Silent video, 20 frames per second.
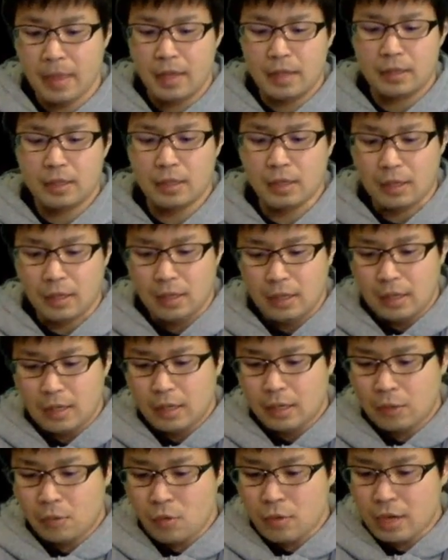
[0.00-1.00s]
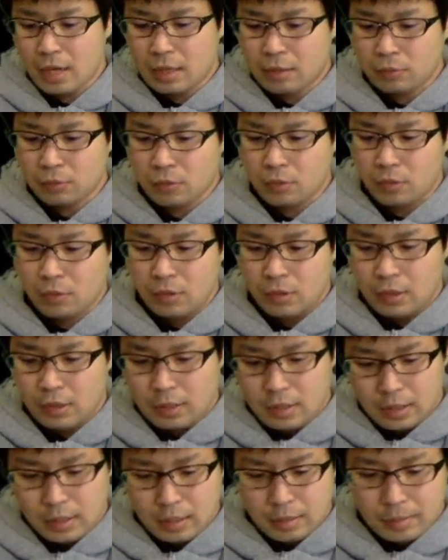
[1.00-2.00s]
で、え今回この、
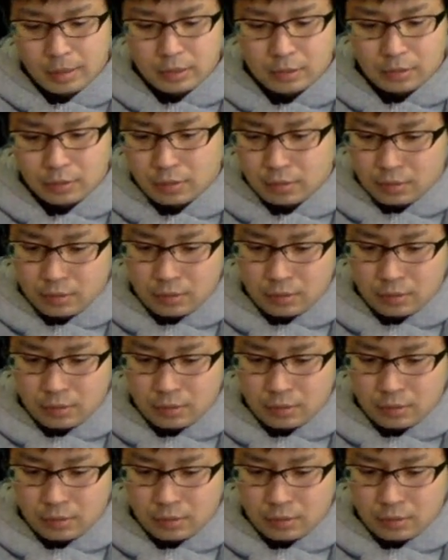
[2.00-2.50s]
えまず